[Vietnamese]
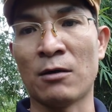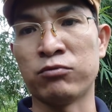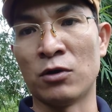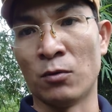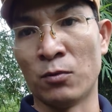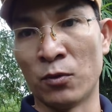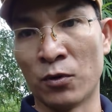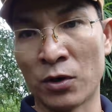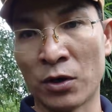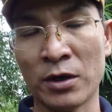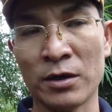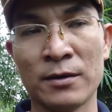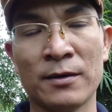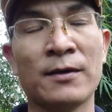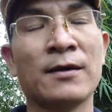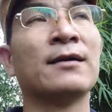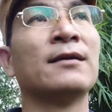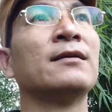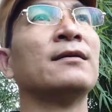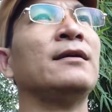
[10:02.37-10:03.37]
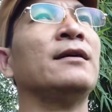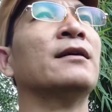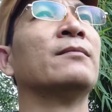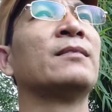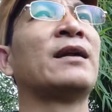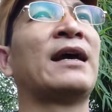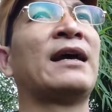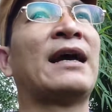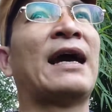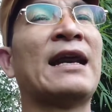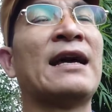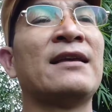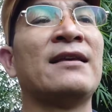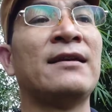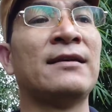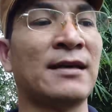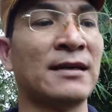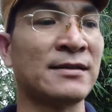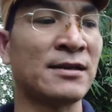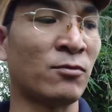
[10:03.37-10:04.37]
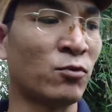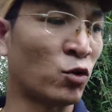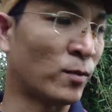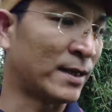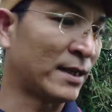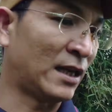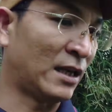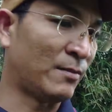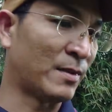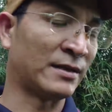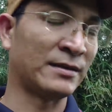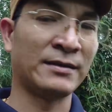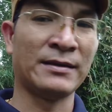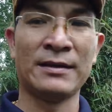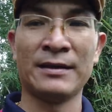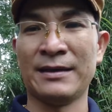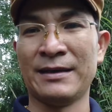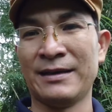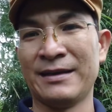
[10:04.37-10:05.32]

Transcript: công dụng của nó thì hôm nay hải đã chia sẻ xong của anh chị mình